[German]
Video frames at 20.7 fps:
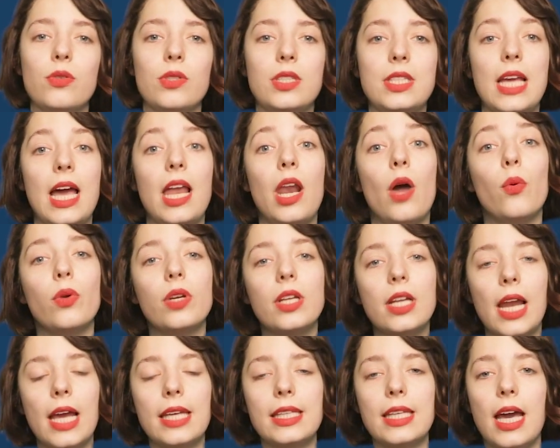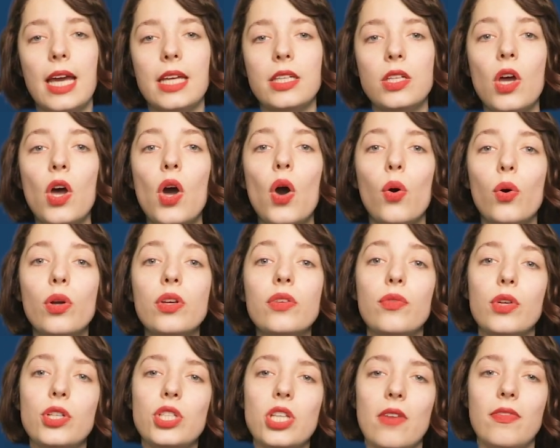sozialer Ungleichheit und
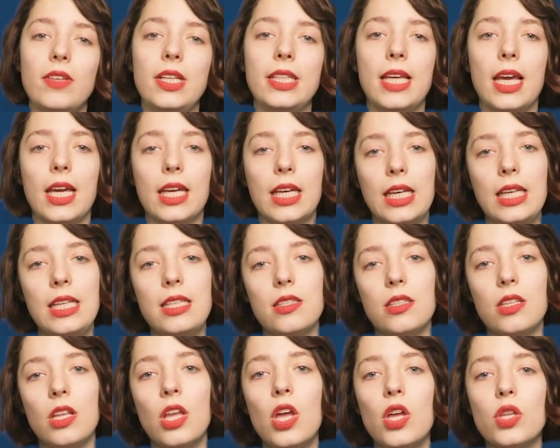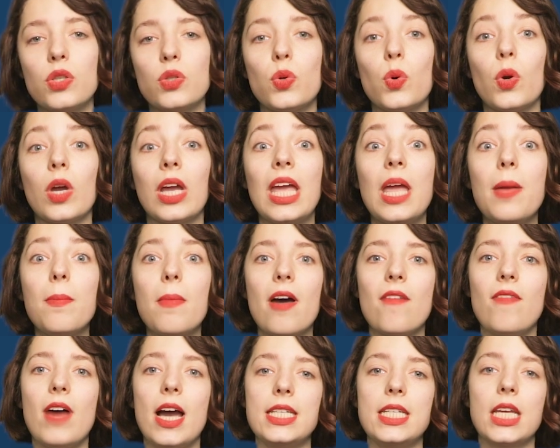wirtschaftlicher Krisen zogen
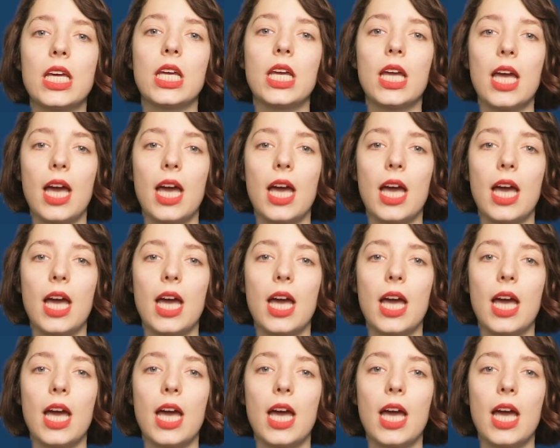immer weitere